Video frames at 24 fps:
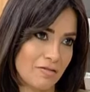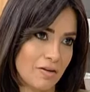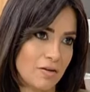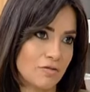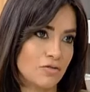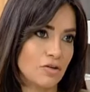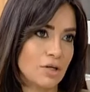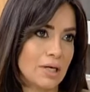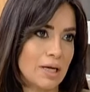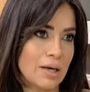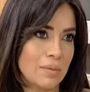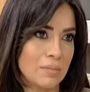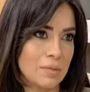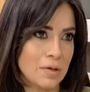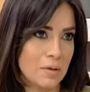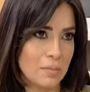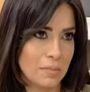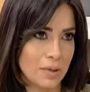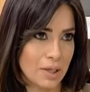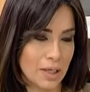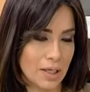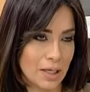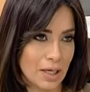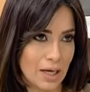فافورابل
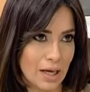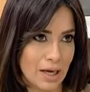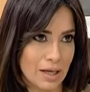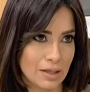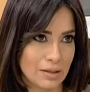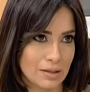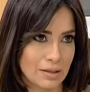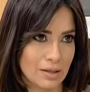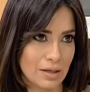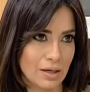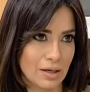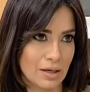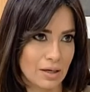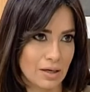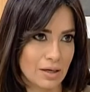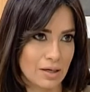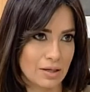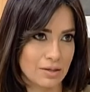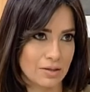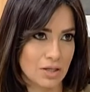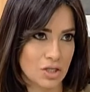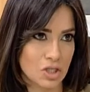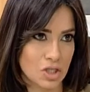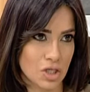يمكن
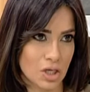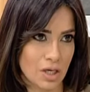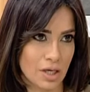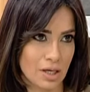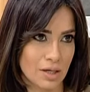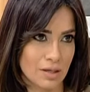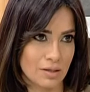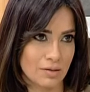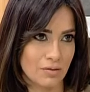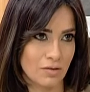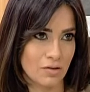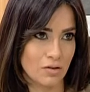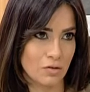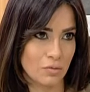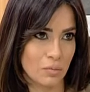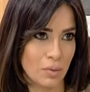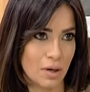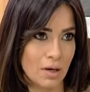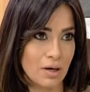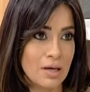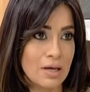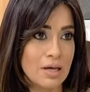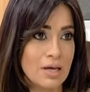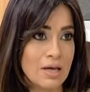لحتى ترجع
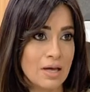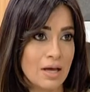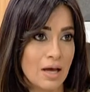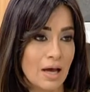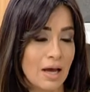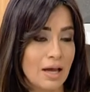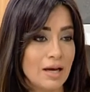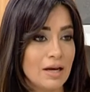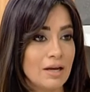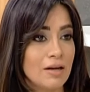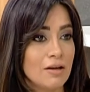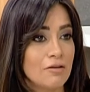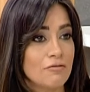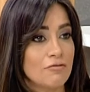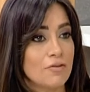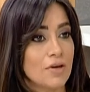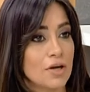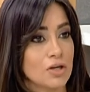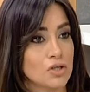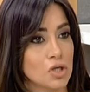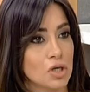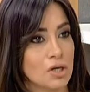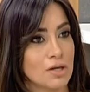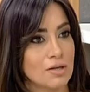تنمى هل
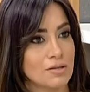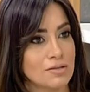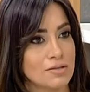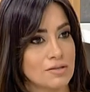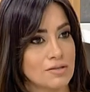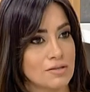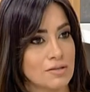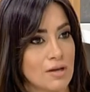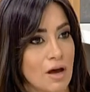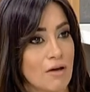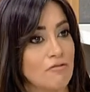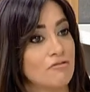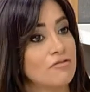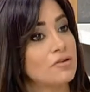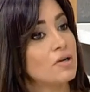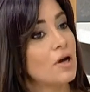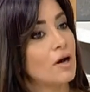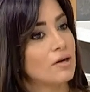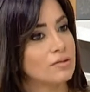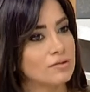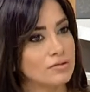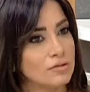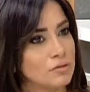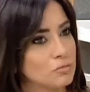في اشخاص
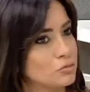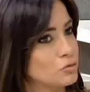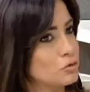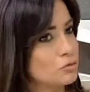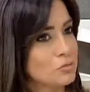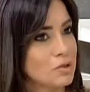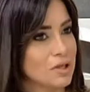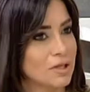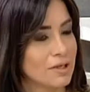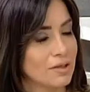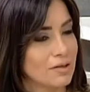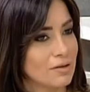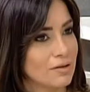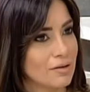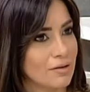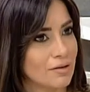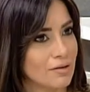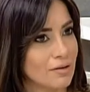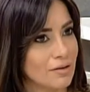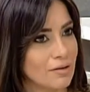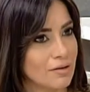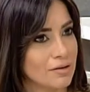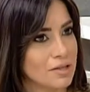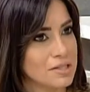افراد ممكن
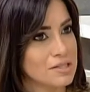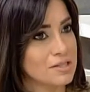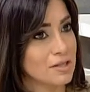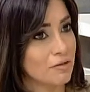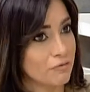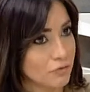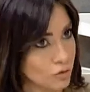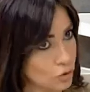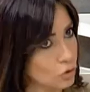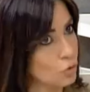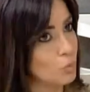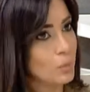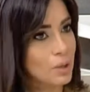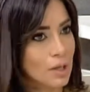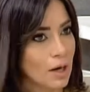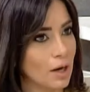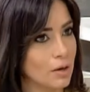آه، يستفيدوا من